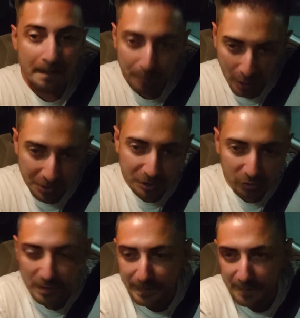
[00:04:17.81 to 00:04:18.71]
Poi ci
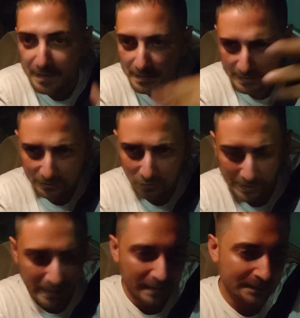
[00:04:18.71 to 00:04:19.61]
sono i premi
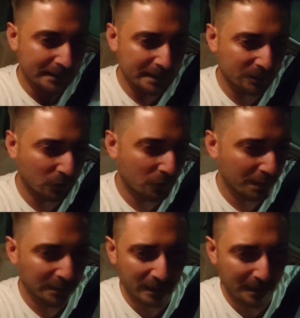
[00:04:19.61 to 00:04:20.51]
settoriali dei
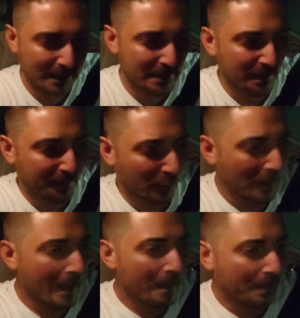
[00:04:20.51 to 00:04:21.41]
settori. Per esempio,
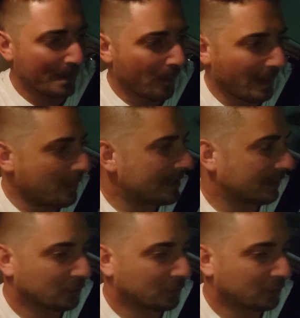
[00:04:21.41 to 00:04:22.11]
primo premio dei